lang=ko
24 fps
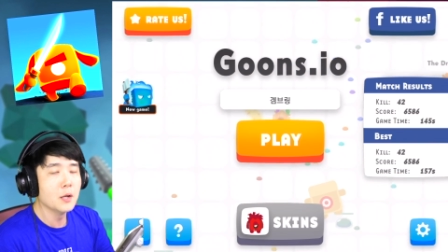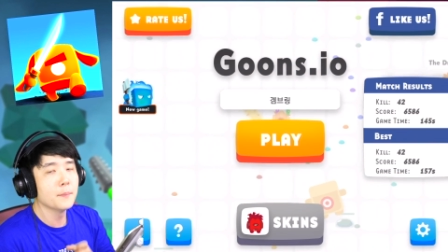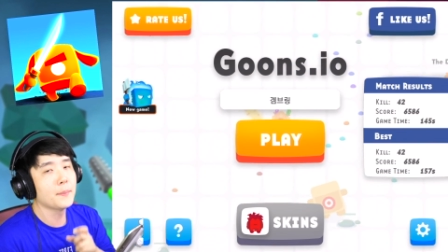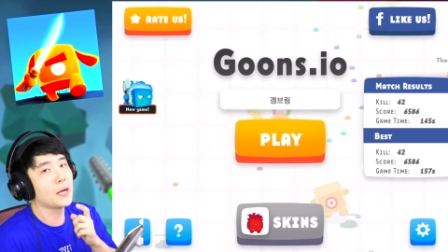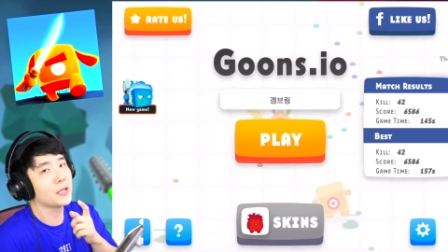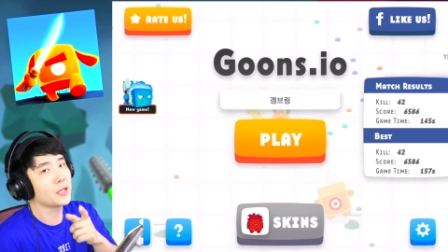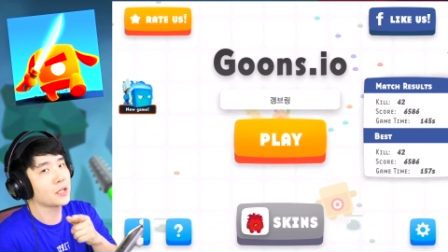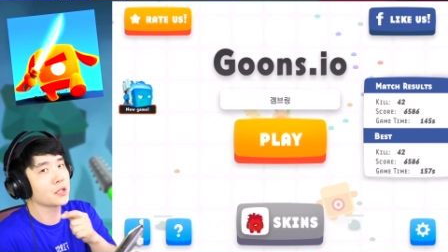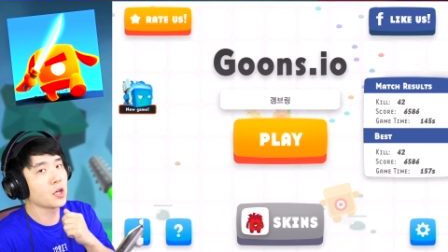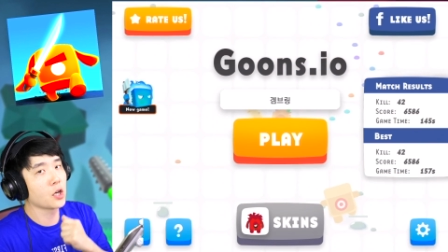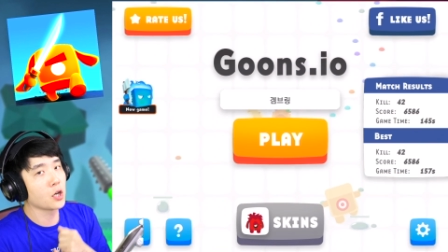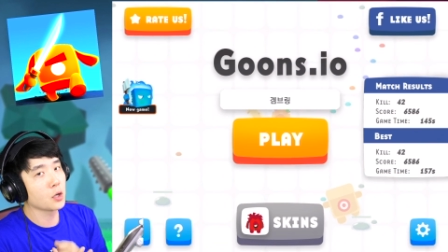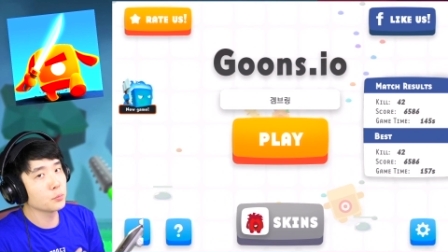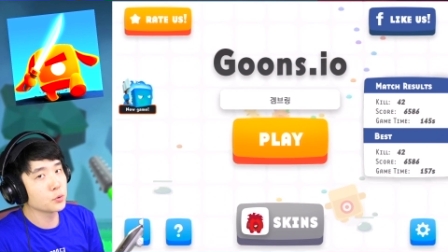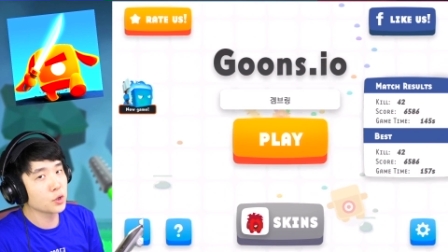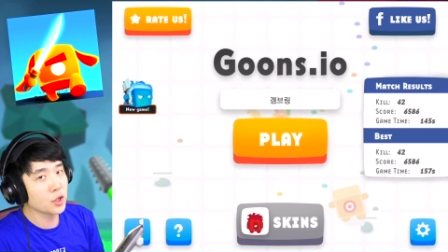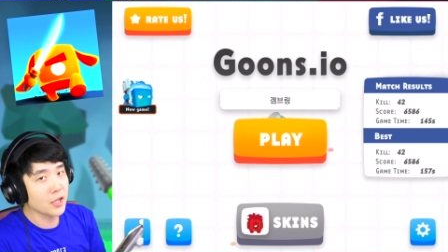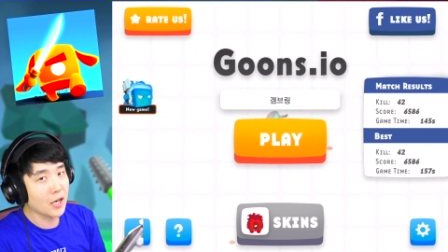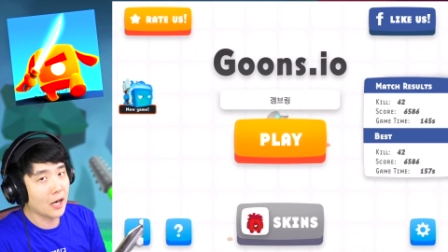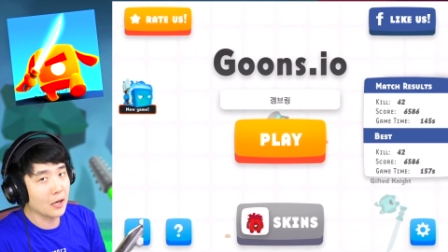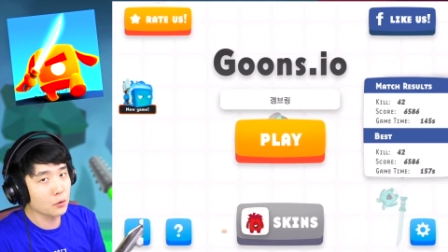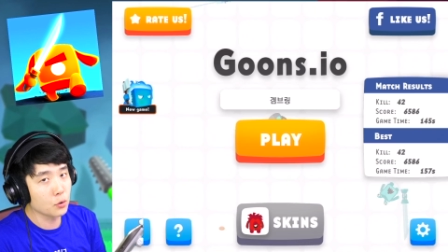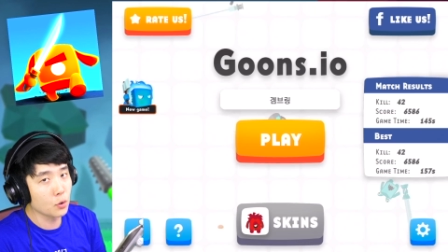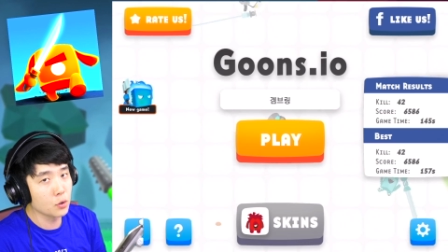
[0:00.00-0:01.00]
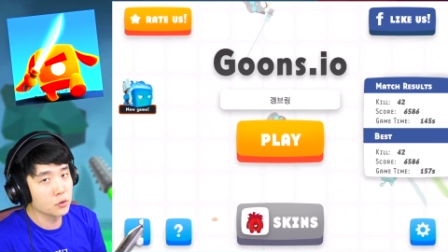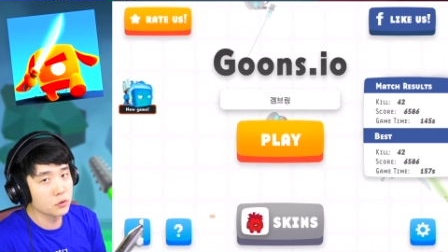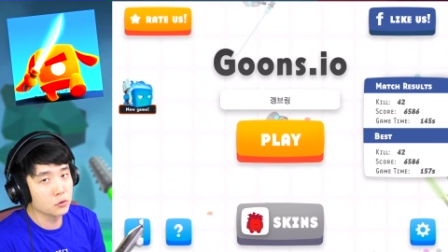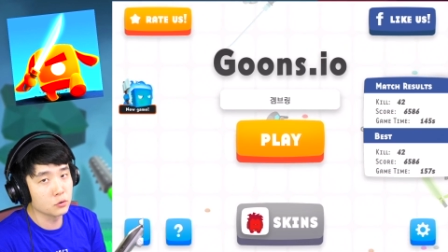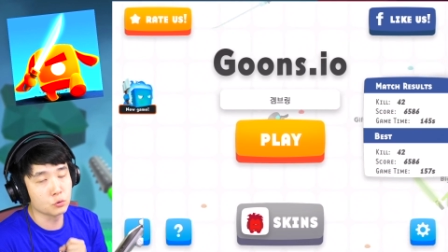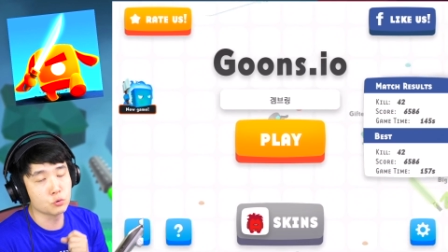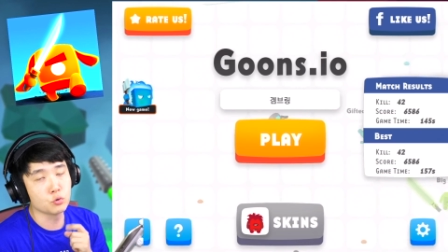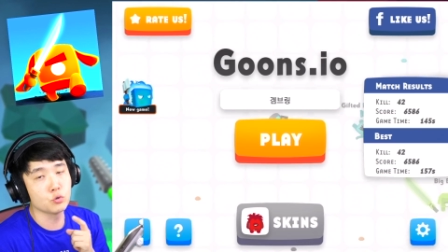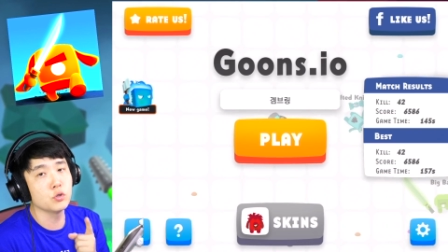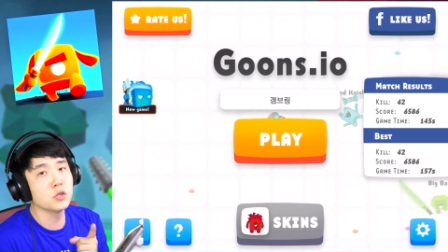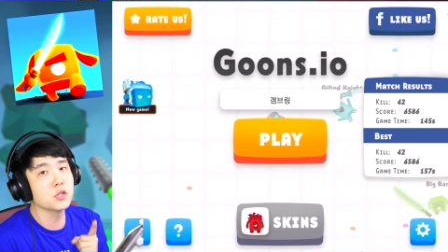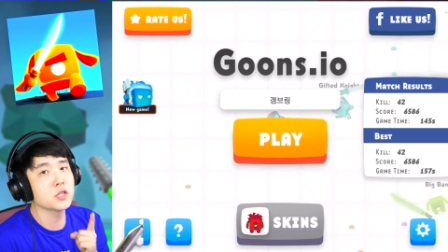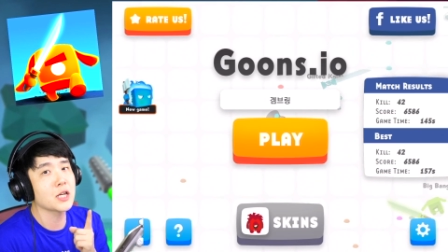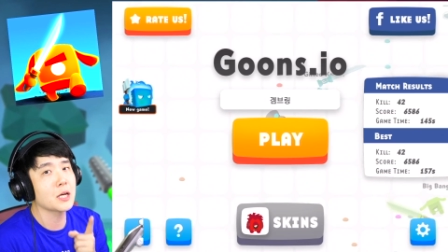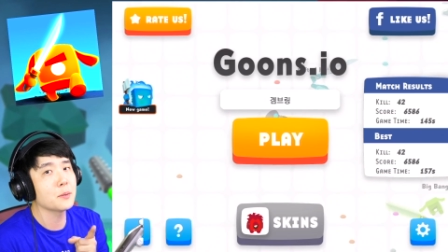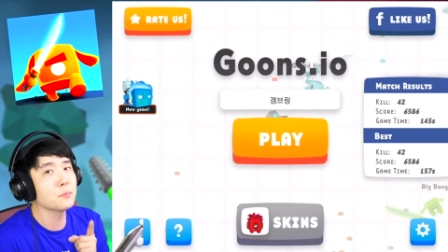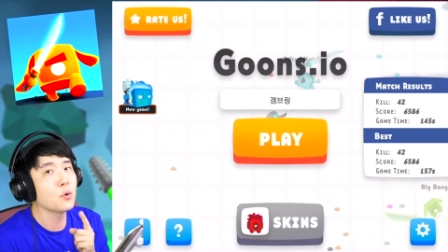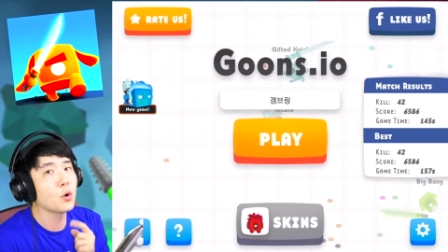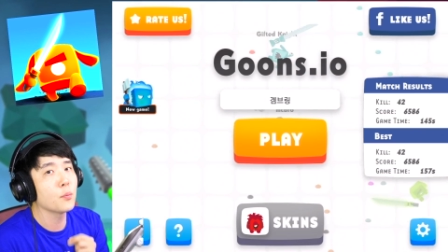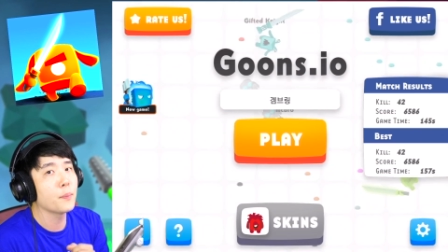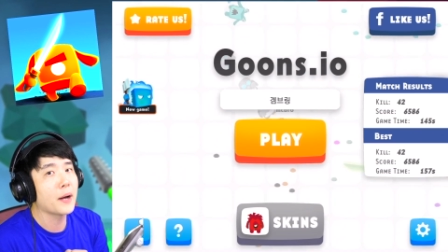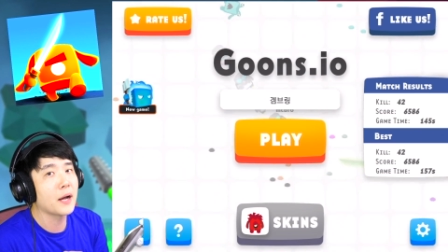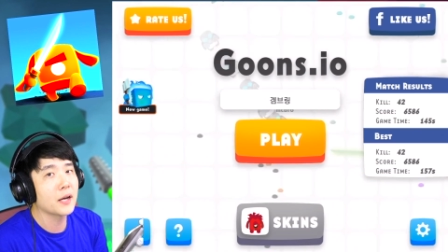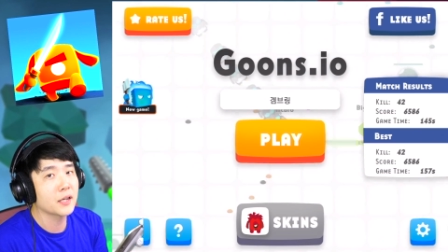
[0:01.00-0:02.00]
만약 여러분들이 알고 있는 꿀잼
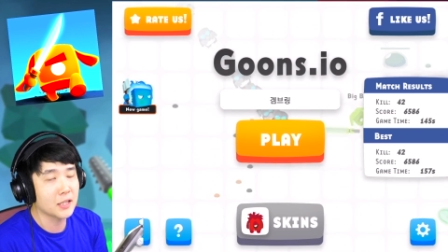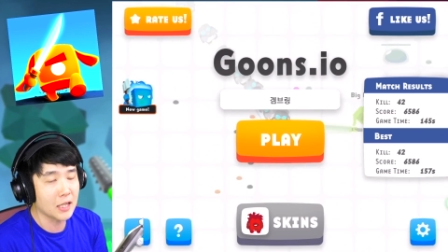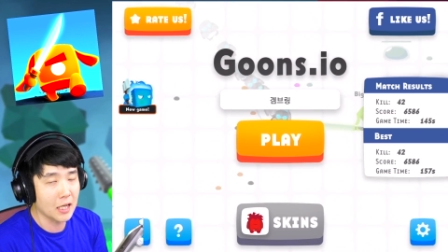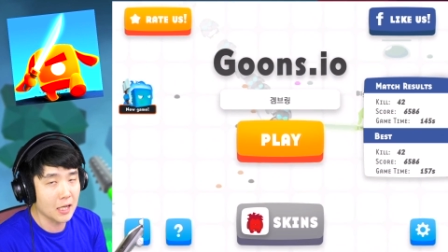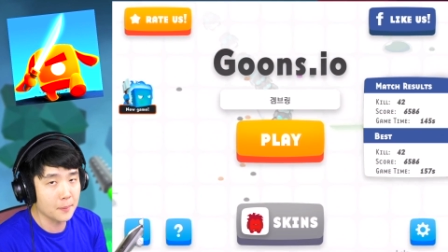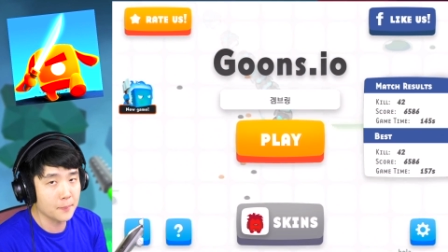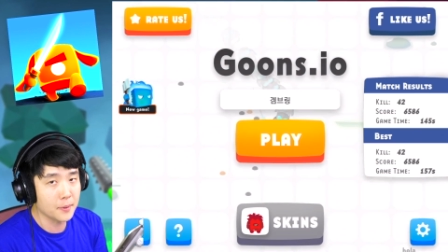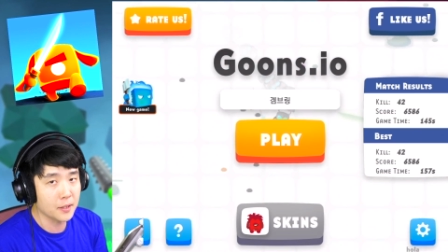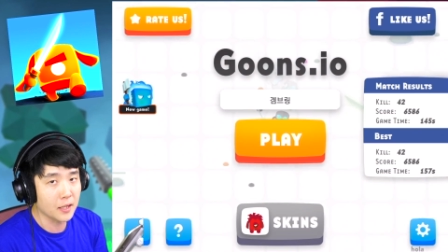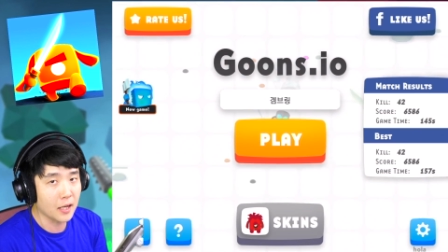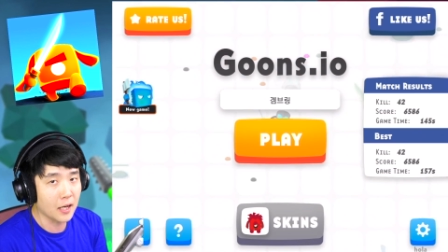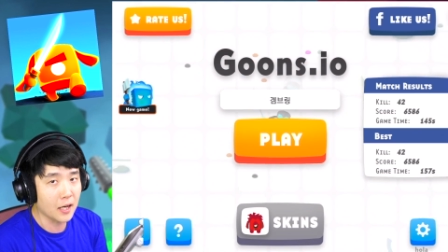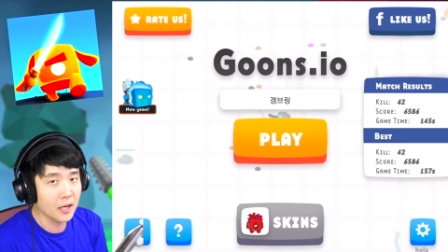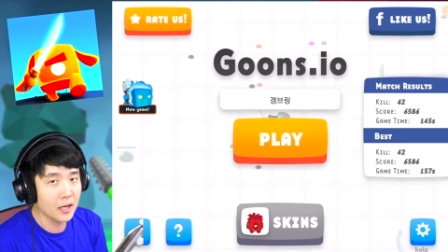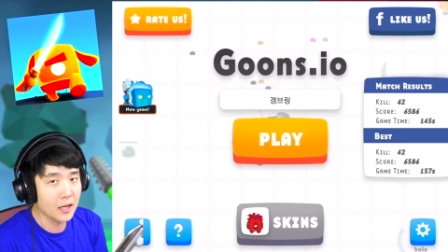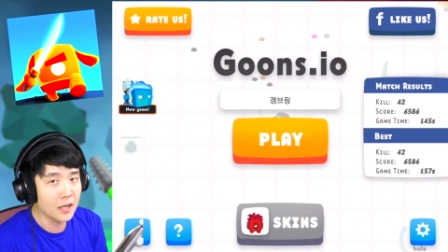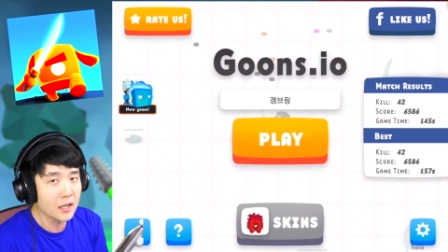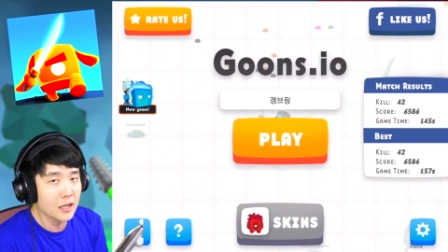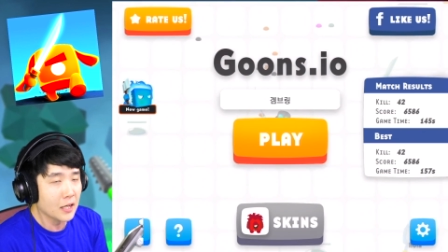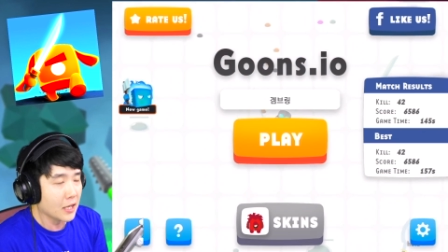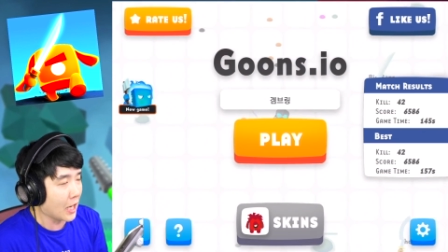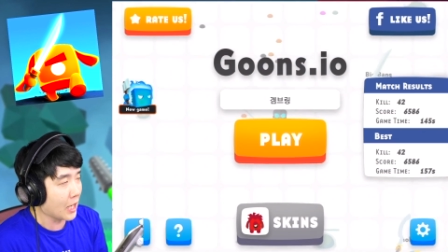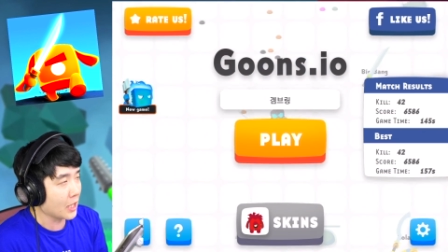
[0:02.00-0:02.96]
모바일 게임이나